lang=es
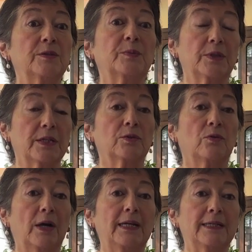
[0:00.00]
por las
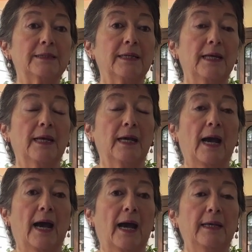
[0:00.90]
cuales
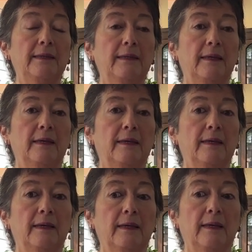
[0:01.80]

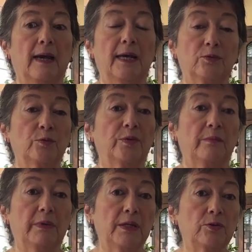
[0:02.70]
hay, eh,
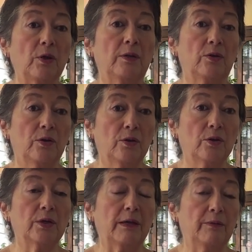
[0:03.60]
sufrimiento, hay
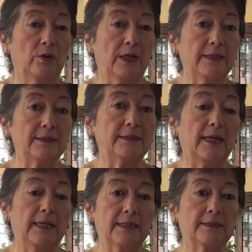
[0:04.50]
dolor, hay violencia
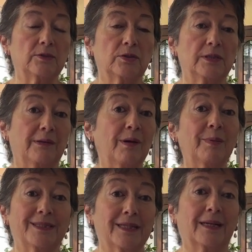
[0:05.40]
y esto se llama
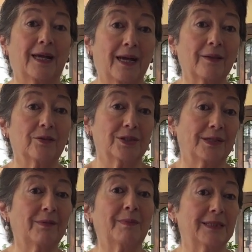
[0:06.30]
patriarcado, se
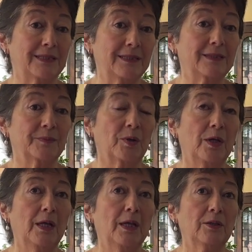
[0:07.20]
llama machismo.
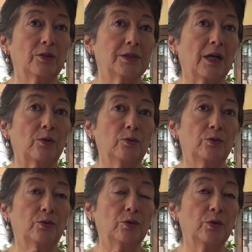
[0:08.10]
Entonces esta
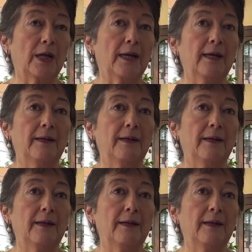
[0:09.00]
juntura